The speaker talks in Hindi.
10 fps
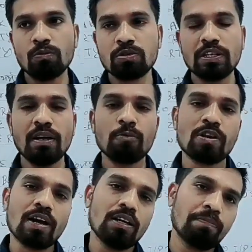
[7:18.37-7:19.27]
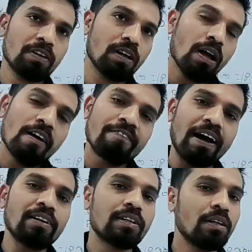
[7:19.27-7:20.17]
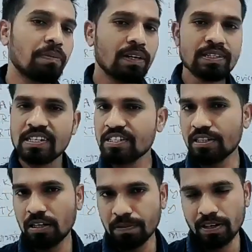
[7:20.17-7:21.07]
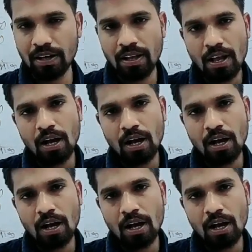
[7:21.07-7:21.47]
उसके लिए हमको क्या करना पड़ेगा फाइंड करना पड़ेगा सर्च करना पड़ेगा